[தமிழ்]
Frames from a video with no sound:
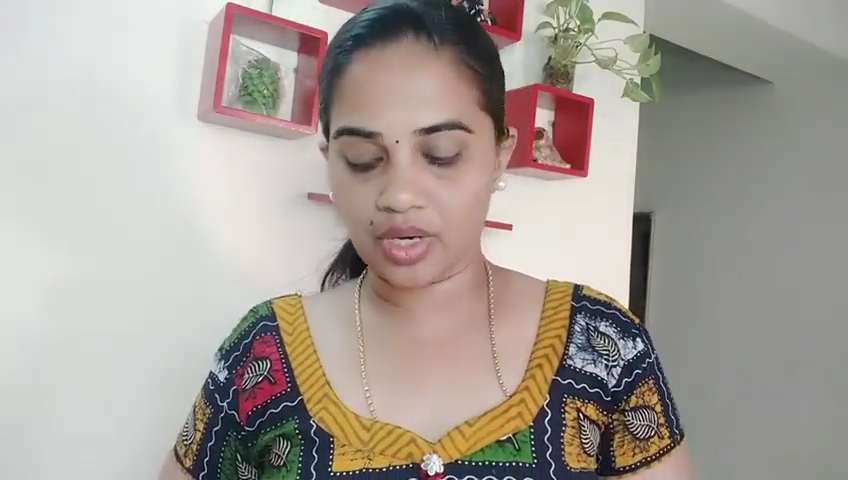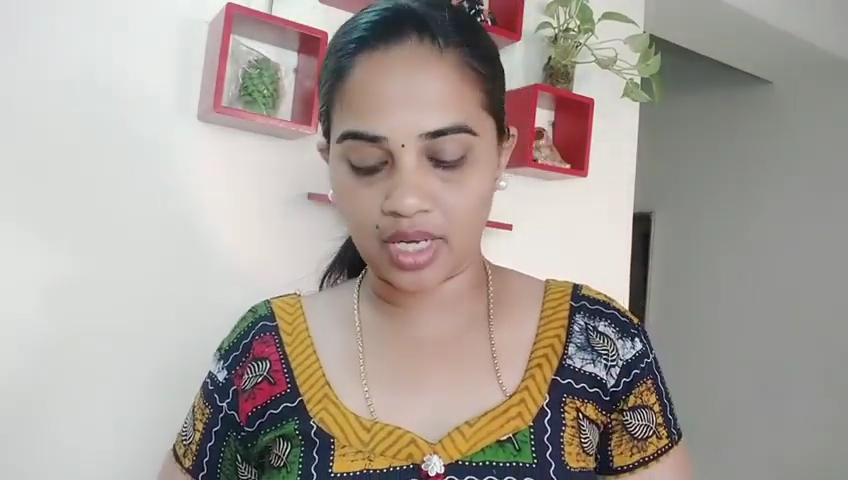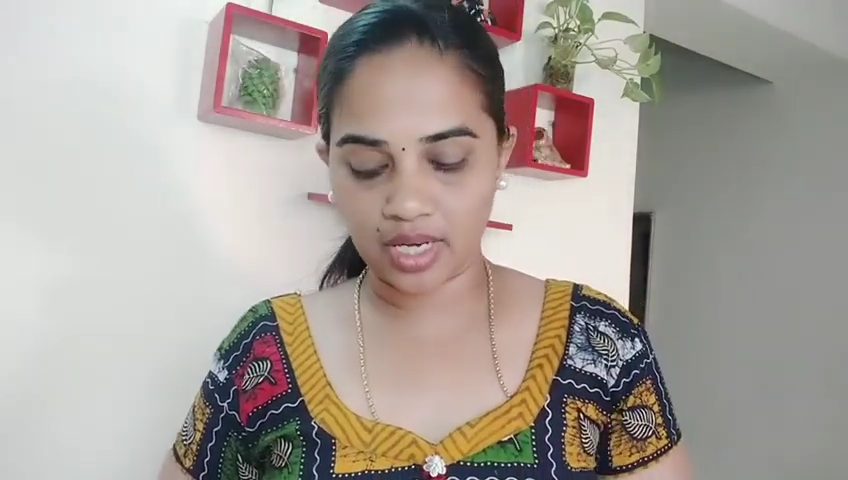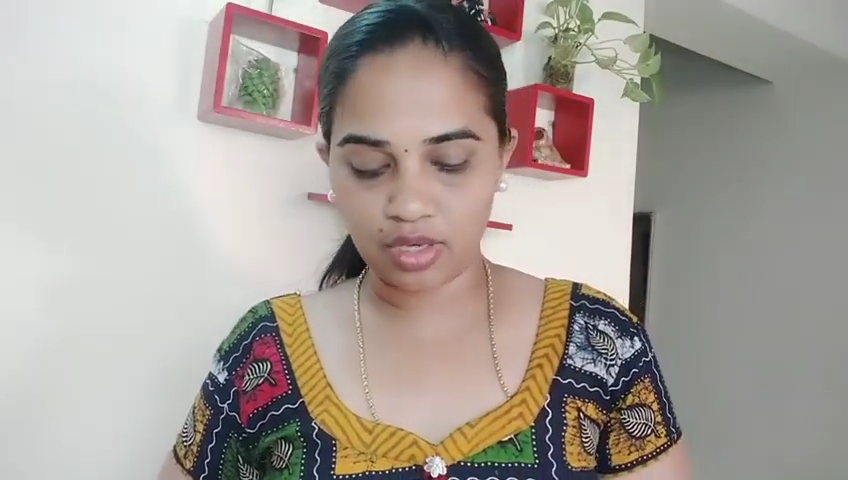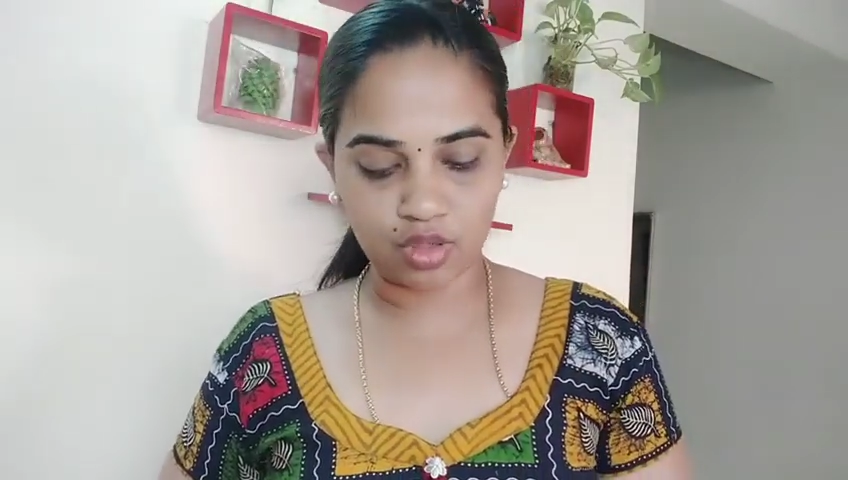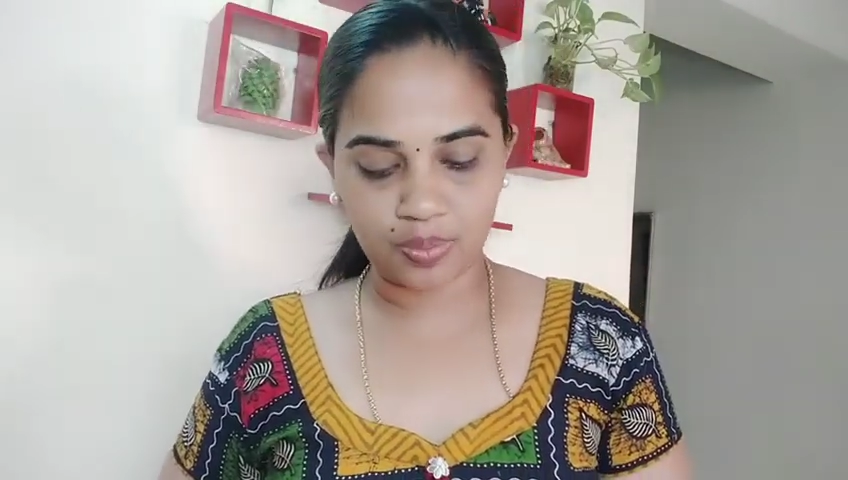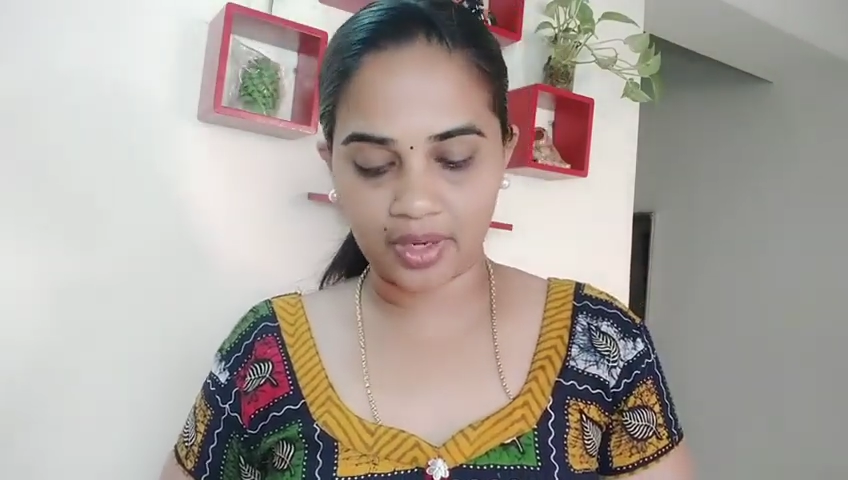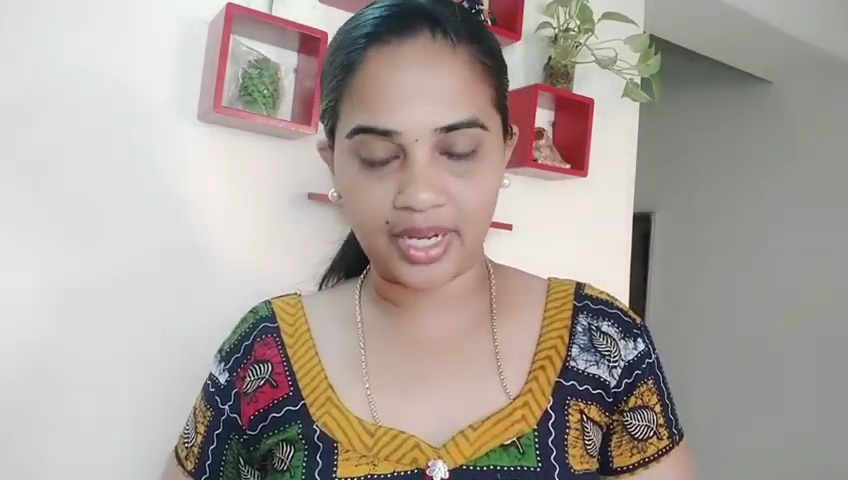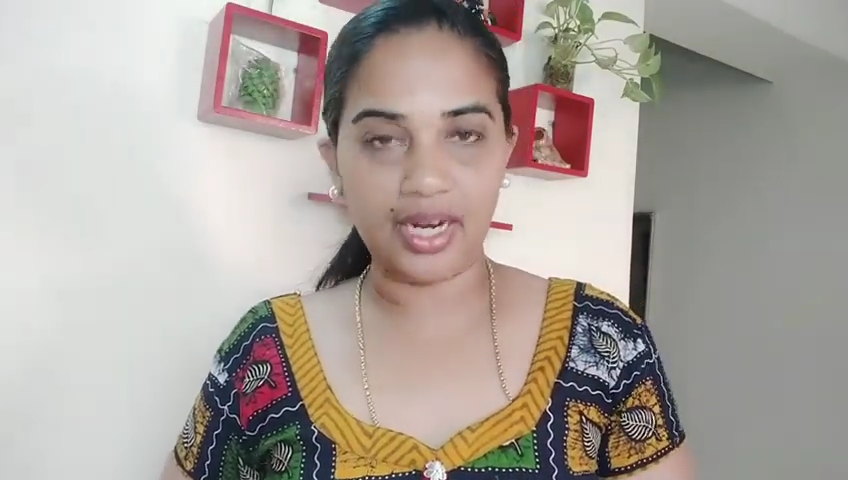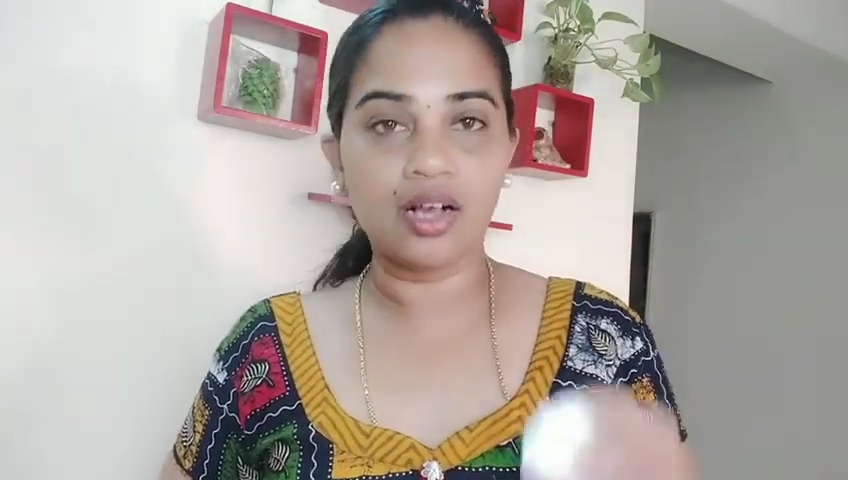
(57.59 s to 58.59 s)
நீங்கள் யூஸ்
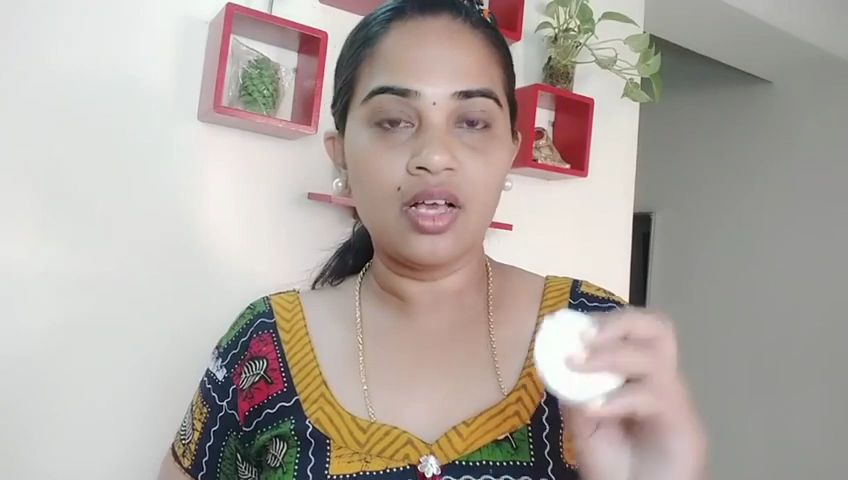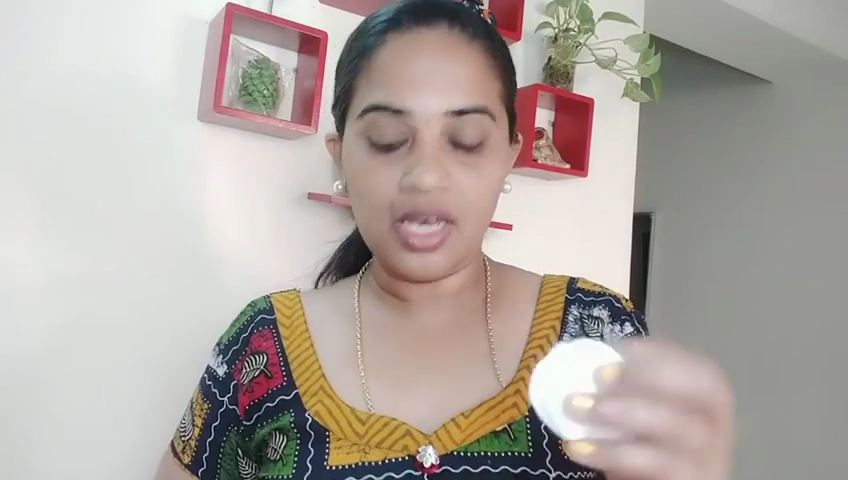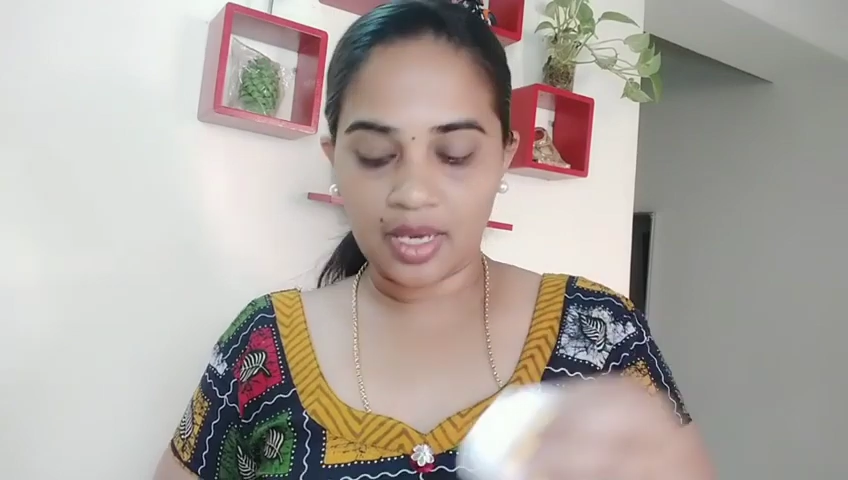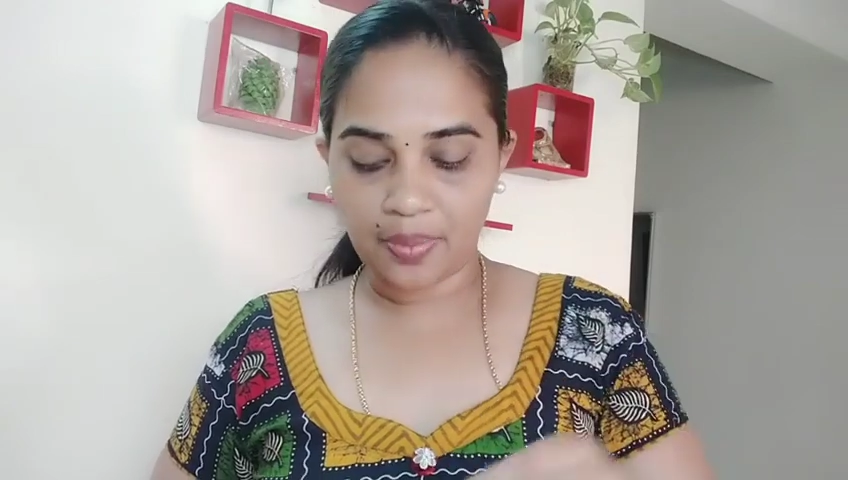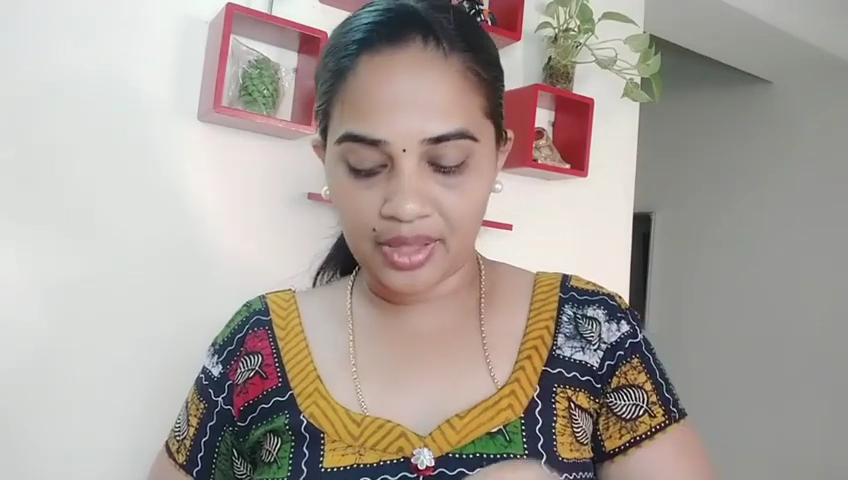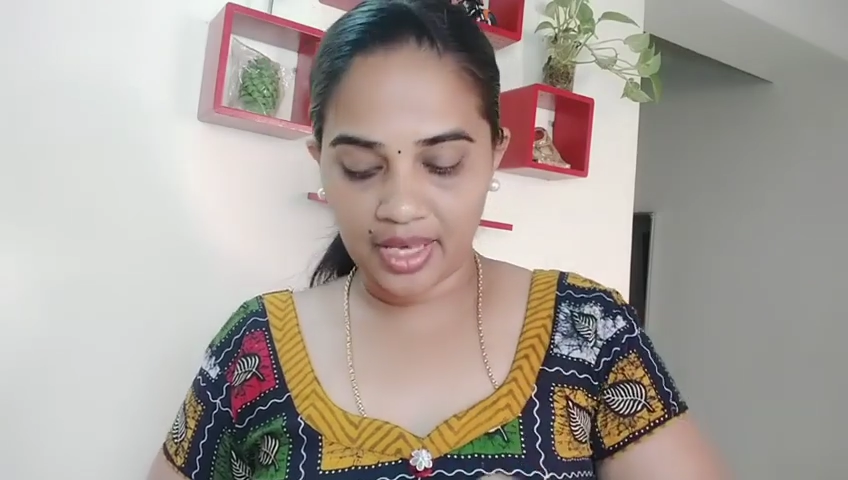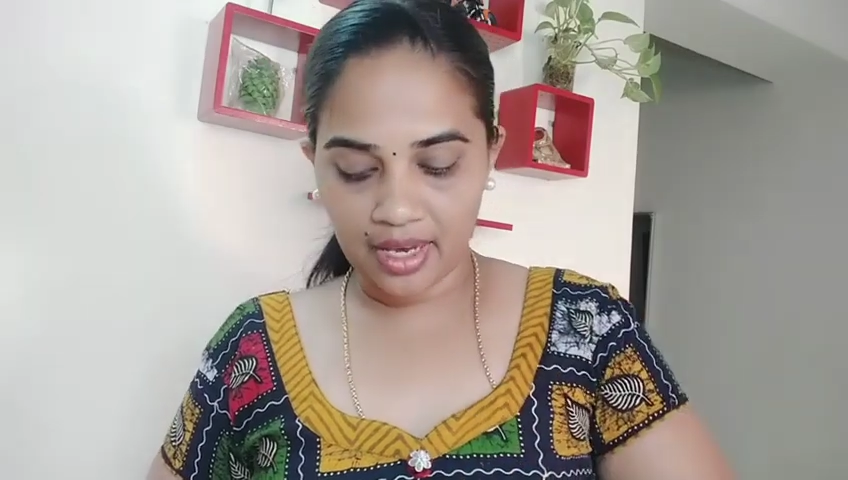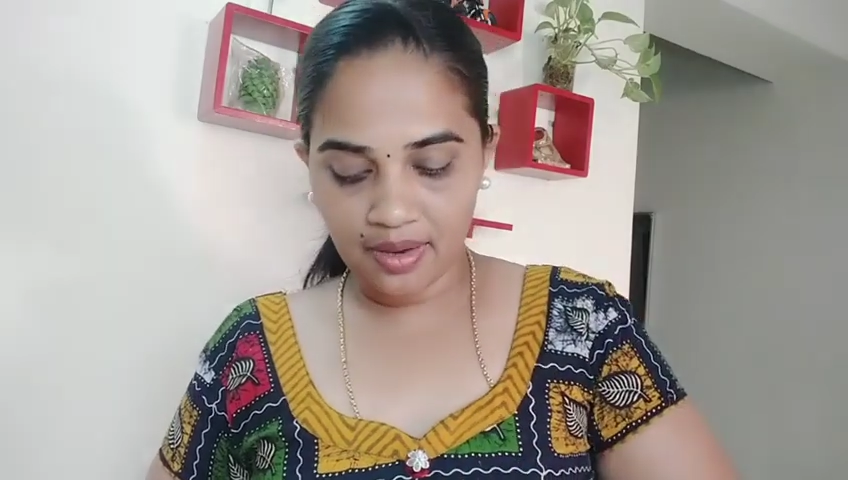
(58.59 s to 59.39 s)
பண்ணிக்கலாம் இப்போ இதையை